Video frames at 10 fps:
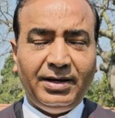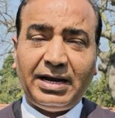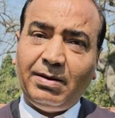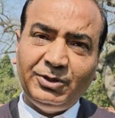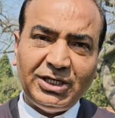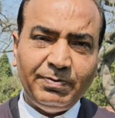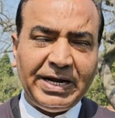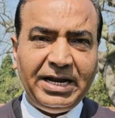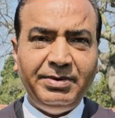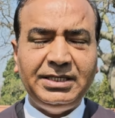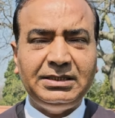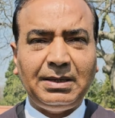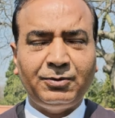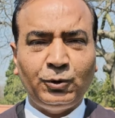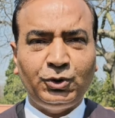राम जेठमलानी जी
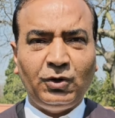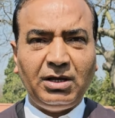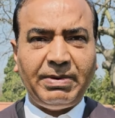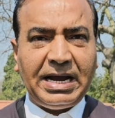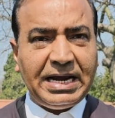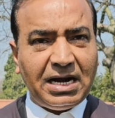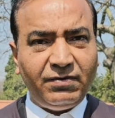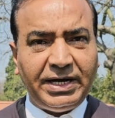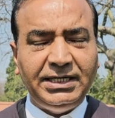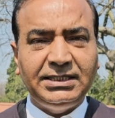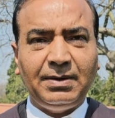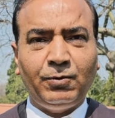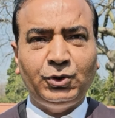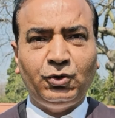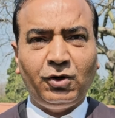सब कुछ छोड़ के भागे आडवाणी जी
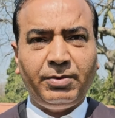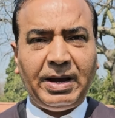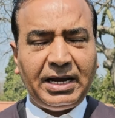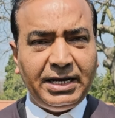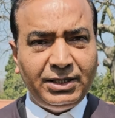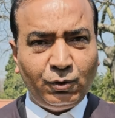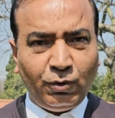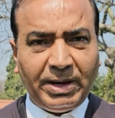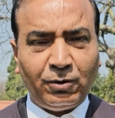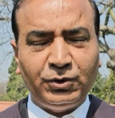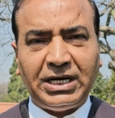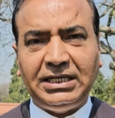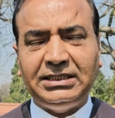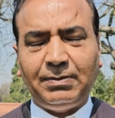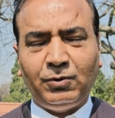सब कुछ छोड़ के भागे इंद्र कुमार
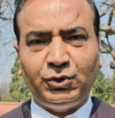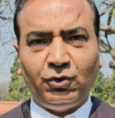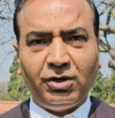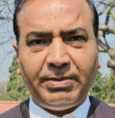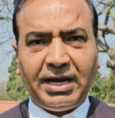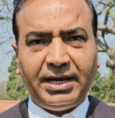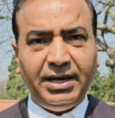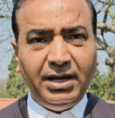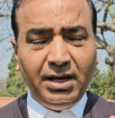गुजराल जी सब कुछ छोड़ के भागे